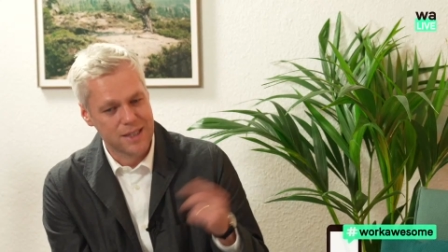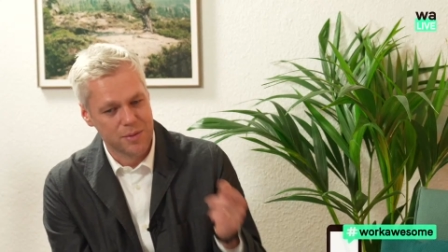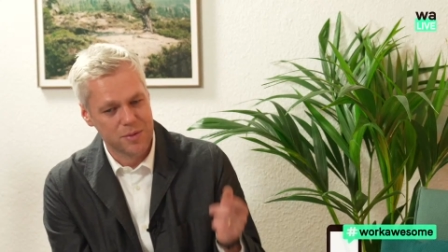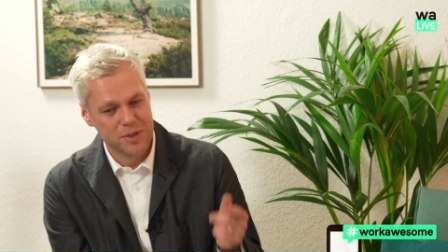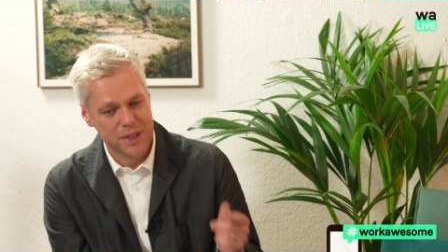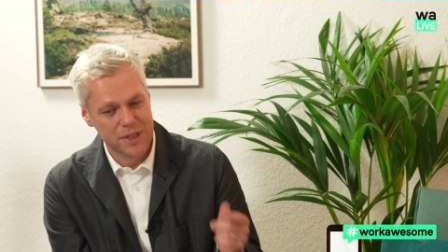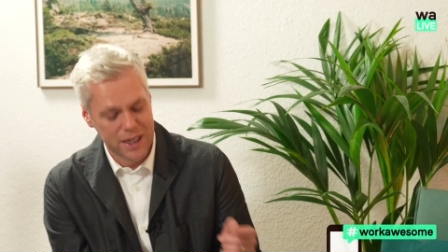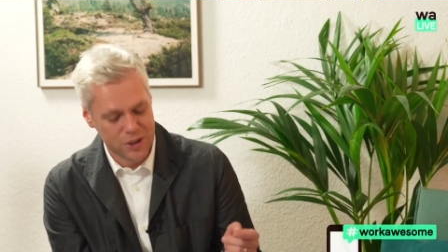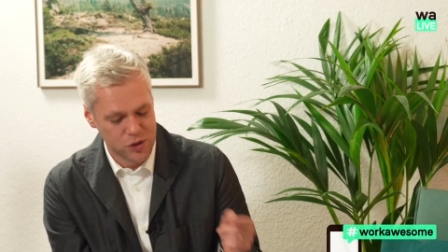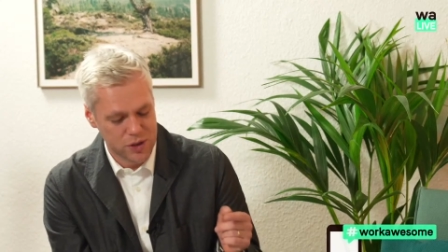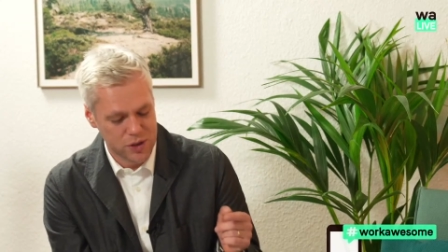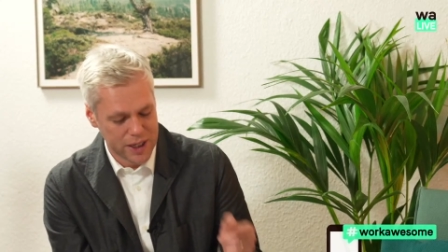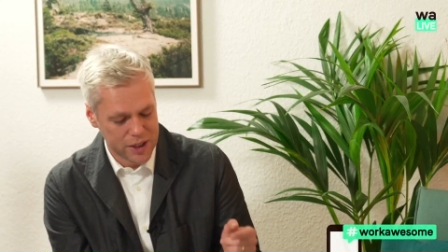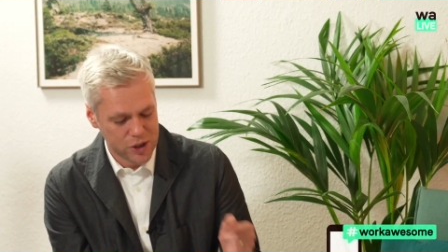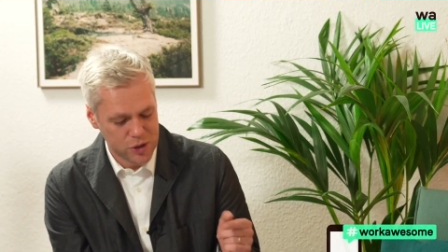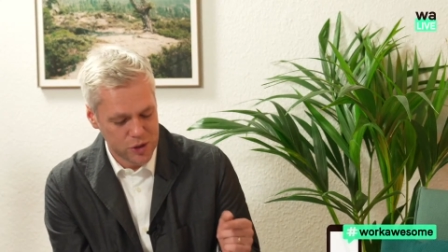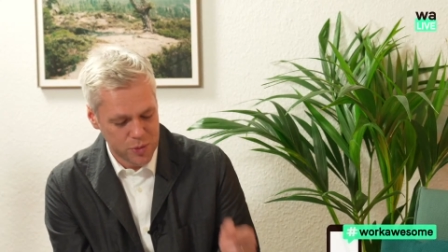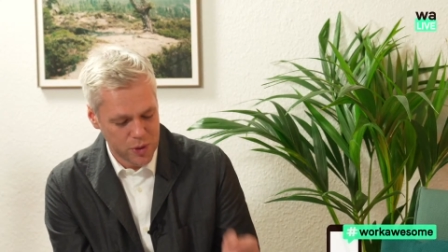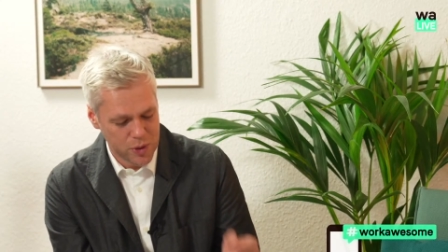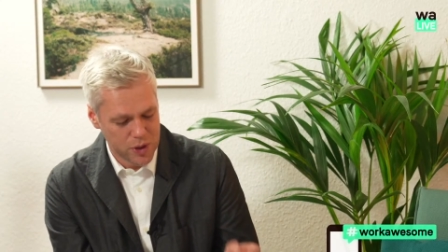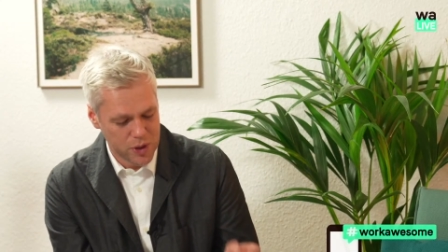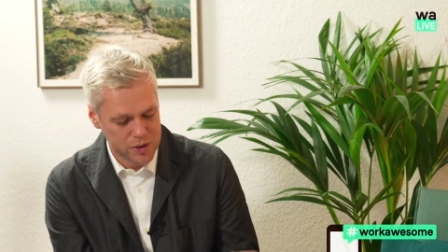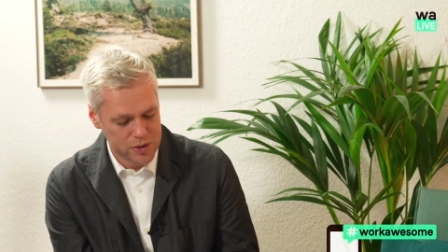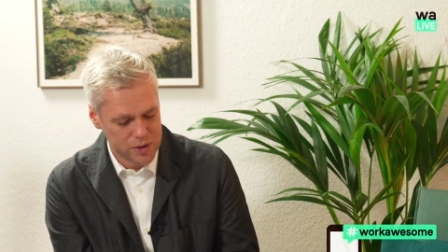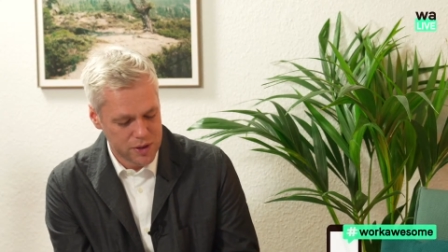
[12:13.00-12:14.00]
haben Sie gerade schon
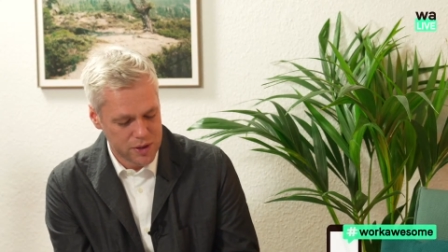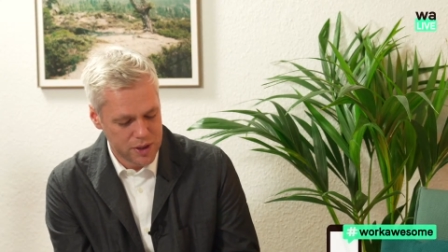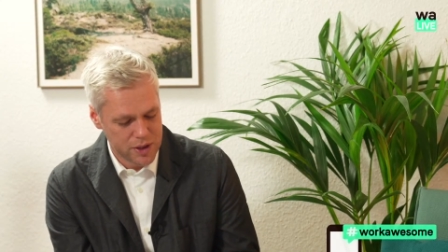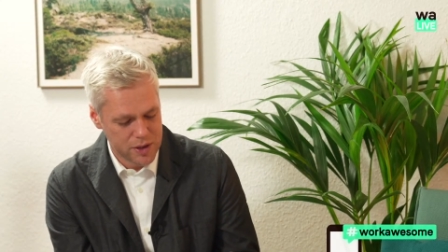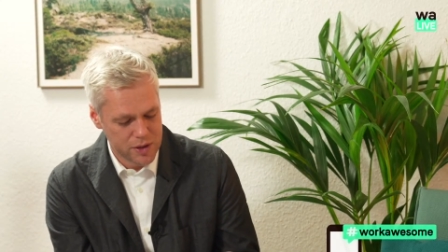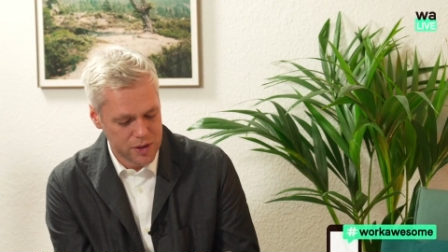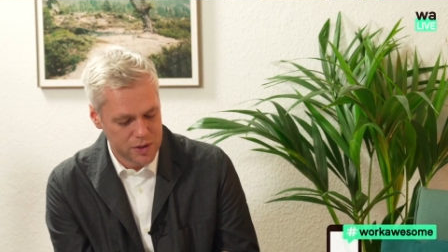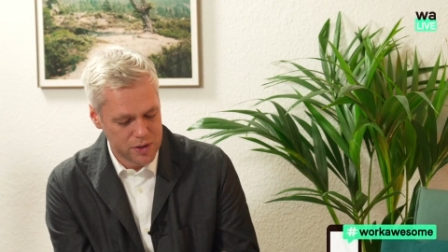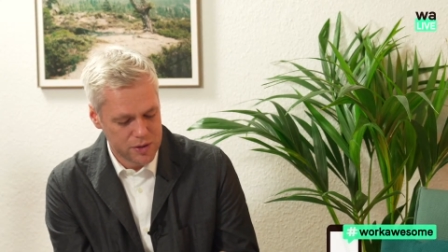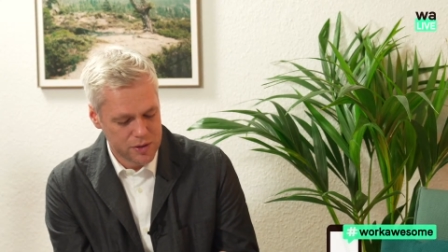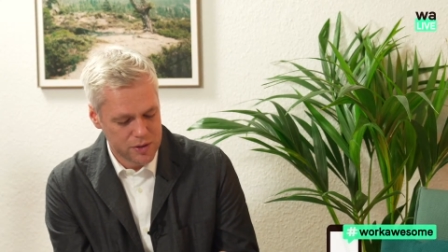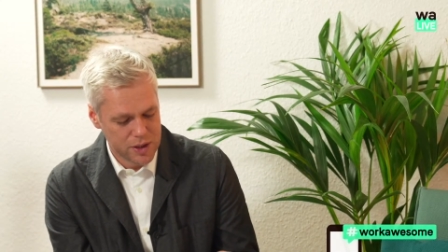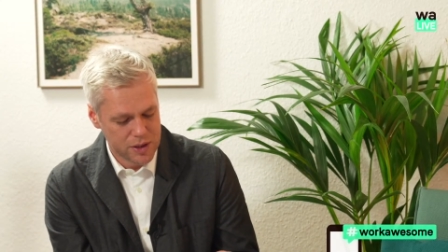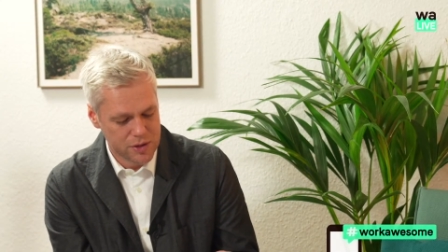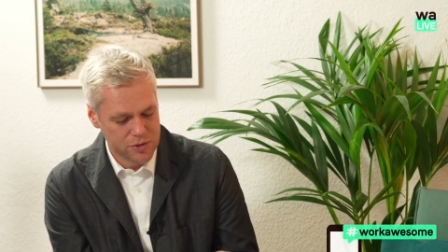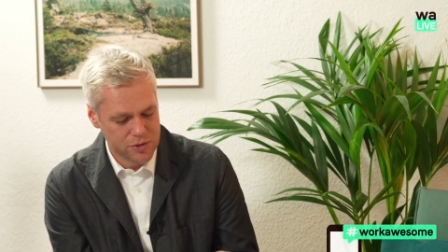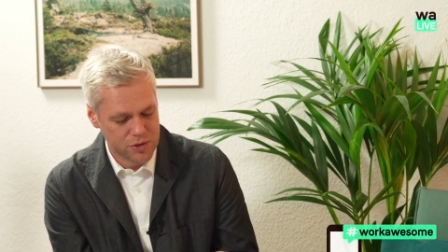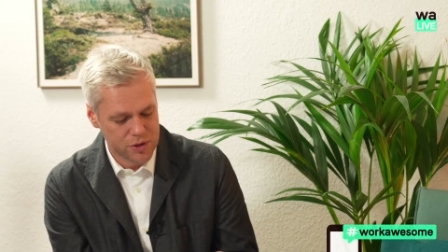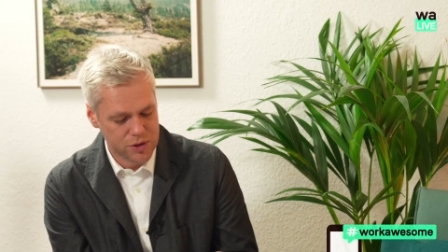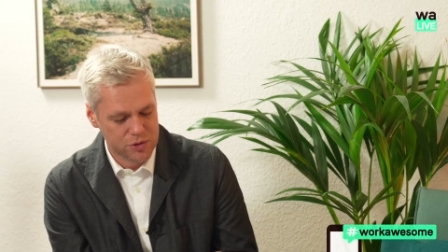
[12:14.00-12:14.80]
angesprochen, das